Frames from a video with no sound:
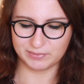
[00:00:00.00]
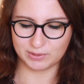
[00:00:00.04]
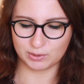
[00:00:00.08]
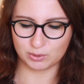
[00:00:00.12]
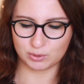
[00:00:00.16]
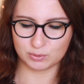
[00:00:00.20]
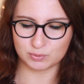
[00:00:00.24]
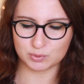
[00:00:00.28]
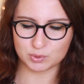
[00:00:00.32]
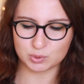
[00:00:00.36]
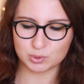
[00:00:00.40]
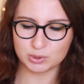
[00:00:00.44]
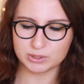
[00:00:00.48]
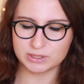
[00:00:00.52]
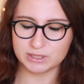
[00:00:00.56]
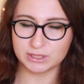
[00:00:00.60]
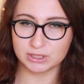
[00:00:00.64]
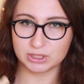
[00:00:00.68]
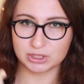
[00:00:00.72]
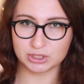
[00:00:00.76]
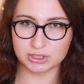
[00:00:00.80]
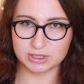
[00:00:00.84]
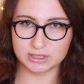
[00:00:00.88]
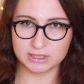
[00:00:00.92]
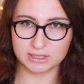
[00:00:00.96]
такой
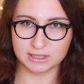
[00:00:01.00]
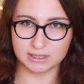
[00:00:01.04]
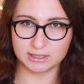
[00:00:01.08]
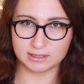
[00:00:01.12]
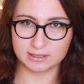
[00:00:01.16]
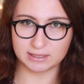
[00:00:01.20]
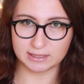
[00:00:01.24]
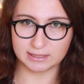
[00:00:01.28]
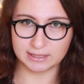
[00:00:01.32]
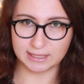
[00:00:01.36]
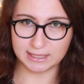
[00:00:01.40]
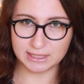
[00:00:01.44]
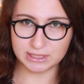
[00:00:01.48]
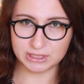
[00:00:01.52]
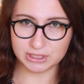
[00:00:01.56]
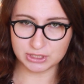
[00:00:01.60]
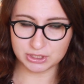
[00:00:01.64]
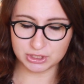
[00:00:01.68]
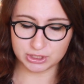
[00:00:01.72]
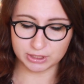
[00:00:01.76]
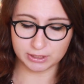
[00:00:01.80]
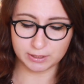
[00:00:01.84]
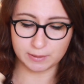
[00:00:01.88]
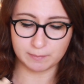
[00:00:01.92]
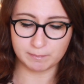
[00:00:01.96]
жиденький-жиденький
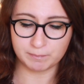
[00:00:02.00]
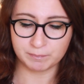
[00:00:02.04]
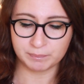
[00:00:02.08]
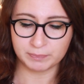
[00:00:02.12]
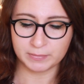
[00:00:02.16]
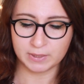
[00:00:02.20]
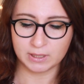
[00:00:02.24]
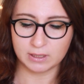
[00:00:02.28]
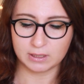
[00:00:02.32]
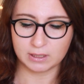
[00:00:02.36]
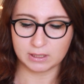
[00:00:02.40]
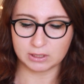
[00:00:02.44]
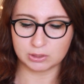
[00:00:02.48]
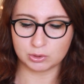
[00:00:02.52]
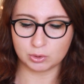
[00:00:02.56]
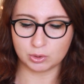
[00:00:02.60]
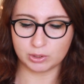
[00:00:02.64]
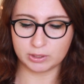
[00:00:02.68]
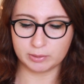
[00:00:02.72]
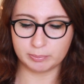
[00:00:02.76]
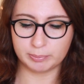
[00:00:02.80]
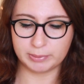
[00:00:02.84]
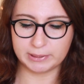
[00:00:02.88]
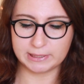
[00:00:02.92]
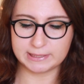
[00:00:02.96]
тональничек
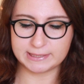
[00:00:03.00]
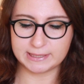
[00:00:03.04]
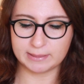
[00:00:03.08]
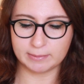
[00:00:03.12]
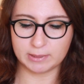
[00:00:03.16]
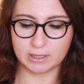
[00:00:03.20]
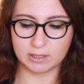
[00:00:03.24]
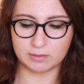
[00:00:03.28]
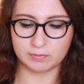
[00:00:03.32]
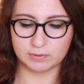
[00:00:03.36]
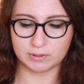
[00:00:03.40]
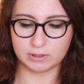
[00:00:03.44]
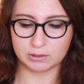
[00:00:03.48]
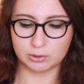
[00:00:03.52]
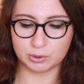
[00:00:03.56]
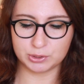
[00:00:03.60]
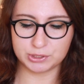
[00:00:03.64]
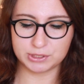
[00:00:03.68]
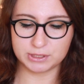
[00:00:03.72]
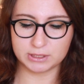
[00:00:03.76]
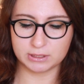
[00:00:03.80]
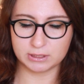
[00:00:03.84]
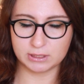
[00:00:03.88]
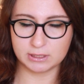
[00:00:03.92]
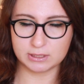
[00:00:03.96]
который перед тем, как вы
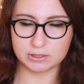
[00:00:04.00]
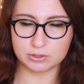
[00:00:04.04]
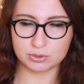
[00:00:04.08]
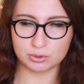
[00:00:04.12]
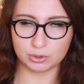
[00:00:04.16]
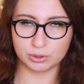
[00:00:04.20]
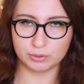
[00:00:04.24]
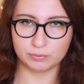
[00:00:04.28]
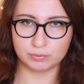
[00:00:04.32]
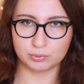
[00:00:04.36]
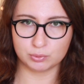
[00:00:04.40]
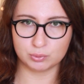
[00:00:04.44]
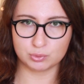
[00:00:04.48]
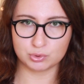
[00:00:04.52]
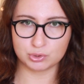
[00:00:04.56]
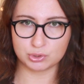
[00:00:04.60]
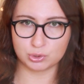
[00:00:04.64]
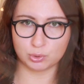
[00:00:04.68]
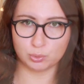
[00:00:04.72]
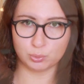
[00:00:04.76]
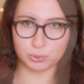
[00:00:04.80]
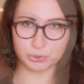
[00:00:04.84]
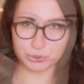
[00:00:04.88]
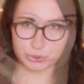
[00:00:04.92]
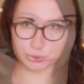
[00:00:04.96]
наносите на лицо, его
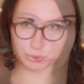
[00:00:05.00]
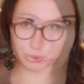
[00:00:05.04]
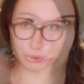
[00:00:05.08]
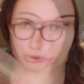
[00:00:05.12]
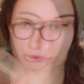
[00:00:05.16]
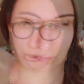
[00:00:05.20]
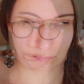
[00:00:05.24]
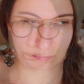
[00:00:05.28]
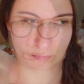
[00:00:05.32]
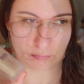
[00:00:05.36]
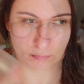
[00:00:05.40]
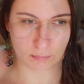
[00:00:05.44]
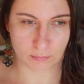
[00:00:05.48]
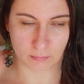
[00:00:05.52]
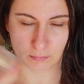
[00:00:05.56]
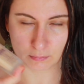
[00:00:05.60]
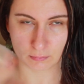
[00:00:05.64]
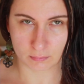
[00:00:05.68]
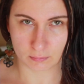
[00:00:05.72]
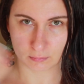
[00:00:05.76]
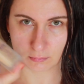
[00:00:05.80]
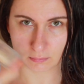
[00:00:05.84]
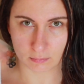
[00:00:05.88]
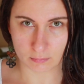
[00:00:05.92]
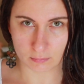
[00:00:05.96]
нужно очень-очень хорошо вот
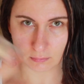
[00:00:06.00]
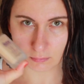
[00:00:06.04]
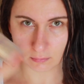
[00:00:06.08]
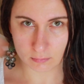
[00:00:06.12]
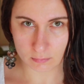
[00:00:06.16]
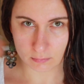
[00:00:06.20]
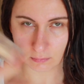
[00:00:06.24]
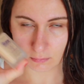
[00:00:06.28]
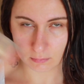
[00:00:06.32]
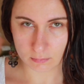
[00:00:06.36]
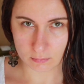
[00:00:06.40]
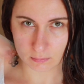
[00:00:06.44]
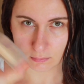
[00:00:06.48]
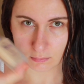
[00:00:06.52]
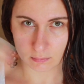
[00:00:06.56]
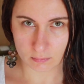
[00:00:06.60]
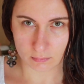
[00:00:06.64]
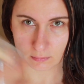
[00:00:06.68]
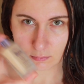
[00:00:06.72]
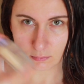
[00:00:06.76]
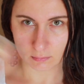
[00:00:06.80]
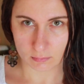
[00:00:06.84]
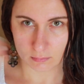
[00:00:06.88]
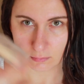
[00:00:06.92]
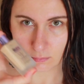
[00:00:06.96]
так вот стряснуть,
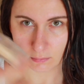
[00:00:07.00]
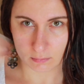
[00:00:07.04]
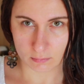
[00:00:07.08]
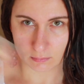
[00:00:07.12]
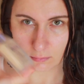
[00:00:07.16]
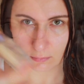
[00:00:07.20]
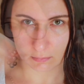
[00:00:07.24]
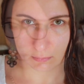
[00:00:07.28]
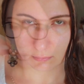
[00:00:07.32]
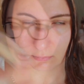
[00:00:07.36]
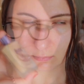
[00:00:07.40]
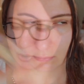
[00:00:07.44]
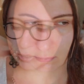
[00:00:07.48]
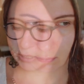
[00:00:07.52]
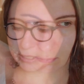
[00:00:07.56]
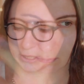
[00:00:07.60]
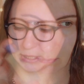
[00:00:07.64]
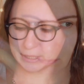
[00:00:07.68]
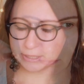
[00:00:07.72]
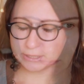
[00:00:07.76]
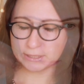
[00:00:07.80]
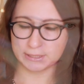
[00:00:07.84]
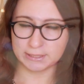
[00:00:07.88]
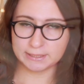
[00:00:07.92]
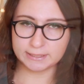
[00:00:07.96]
очень-очень хорошо.
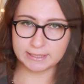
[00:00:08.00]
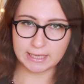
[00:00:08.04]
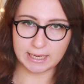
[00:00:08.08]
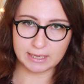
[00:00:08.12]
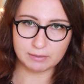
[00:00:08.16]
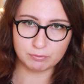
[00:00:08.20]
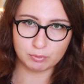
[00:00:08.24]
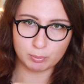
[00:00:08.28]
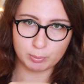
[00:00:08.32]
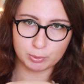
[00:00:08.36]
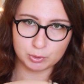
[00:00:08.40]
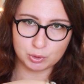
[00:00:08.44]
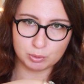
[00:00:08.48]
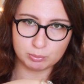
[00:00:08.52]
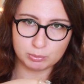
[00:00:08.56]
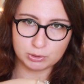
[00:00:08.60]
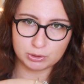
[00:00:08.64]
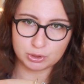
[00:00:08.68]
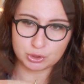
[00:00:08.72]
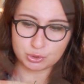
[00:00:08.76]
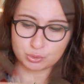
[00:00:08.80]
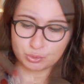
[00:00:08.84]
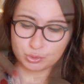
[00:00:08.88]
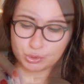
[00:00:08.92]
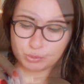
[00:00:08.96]
Я его потом
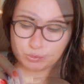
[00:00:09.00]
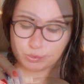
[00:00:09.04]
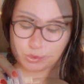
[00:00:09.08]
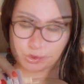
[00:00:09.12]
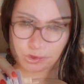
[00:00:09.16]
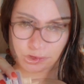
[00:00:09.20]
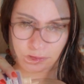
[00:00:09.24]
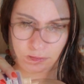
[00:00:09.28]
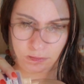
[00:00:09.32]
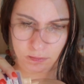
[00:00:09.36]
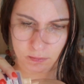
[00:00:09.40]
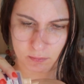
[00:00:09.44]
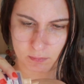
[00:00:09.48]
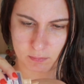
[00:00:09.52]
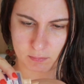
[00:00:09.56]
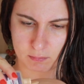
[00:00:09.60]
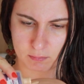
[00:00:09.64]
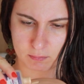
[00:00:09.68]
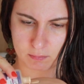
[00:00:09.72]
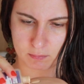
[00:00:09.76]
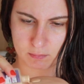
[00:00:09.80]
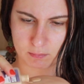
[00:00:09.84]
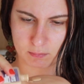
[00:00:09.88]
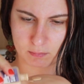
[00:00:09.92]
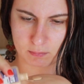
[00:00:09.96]
наношу немножко на
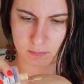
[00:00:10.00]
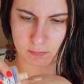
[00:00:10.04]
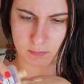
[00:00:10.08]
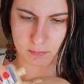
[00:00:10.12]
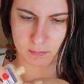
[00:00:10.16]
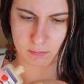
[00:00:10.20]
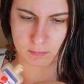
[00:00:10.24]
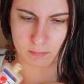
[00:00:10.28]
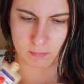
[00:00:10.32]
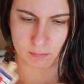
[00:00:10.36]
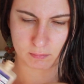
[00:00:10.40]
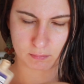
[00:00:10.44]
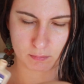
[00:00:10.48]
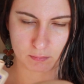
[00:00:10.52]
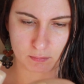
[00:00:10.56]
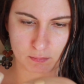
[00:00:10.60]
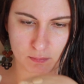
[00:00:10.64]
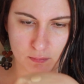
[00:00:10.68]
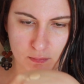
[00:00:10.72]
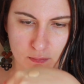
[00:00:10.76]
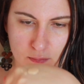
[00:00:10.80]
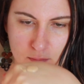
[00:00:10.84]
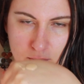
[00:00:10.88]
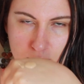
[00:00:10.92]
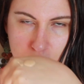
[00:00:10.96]
руку. Я
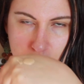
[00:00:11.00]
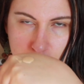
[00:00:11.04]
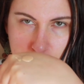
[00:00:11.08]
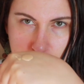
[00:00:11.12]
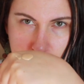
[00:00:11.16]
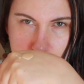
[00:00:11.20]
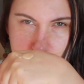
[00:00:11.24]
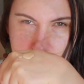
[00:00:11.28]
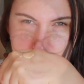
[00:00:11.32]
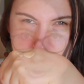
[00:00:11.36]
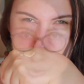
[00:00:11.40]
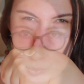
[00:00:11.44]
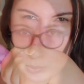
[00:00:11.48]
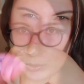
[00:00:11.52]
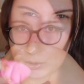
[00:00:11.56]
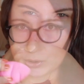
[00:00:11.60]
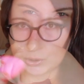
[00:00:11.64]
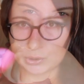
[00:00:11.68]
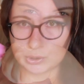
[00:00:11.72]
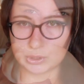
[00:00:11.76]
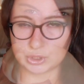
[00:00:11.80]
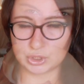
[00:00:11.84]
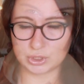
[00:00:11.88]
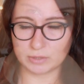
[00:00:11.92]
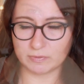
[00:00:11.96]
пользуюсь для того, чтобы
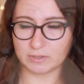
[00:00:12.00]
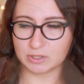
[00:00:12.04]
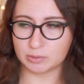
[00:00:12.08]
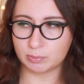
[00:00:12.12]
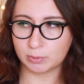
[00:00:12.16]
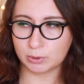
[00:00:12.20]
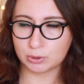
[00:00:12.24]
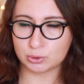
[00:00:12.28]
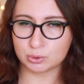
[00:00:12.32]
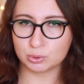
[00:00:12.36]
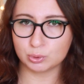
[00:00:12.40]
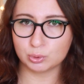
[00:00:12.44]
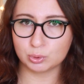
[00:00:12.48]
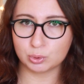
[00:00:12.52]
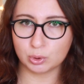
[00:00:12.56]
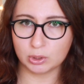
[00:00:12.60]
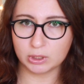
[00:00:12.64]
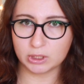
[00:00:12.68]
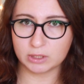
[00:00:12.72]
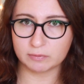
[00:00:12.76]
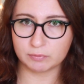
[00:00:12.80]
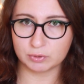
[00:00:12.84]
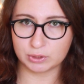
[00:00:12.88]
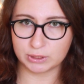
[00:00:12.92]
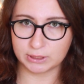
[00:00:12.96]
растушевать по лицу
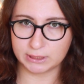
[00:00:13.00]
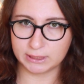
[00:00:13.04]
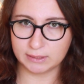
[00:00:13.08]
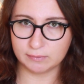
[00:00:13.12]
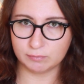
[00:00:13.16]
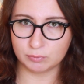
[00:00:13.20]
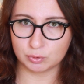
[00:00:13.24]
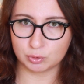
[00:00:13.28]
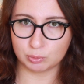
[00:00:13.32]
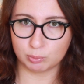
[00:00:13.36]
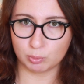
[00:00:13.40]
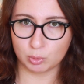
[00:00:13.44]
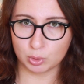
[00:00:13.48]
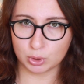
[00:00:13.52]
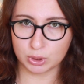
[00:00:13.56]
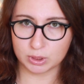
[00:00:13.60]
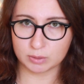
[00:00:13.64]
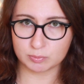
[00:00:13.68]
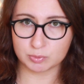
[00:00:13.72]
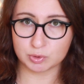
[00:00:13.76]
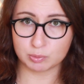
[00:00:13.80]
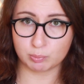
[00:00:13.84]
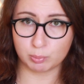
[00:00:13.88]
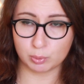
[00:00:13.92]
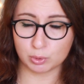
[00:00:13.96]
только вот таким вот
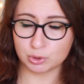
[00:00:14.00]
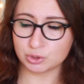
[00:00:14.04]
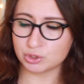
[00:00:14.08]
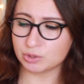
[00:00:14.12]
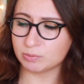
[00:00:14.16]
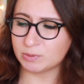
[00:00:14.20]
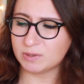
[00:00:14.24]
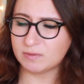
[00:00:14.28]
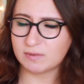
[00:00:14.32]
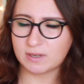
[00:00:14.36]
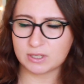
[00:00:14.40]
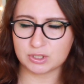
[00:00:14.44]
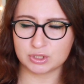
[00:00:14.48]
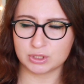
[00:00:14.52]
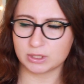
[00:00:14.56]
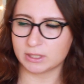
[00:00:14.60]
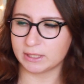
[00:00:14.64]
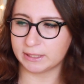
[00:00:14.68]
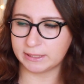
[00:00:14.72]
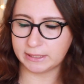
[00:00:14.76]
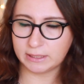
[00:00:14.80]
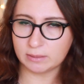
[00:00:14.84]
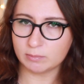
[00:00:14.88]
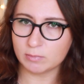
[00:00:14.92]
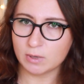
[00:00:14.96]
мокрым спонжем, неважно
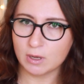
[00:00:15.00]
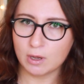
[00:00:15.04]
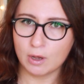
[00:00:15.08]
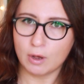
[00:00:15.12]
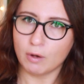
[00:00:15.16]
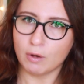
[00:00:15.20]
каким.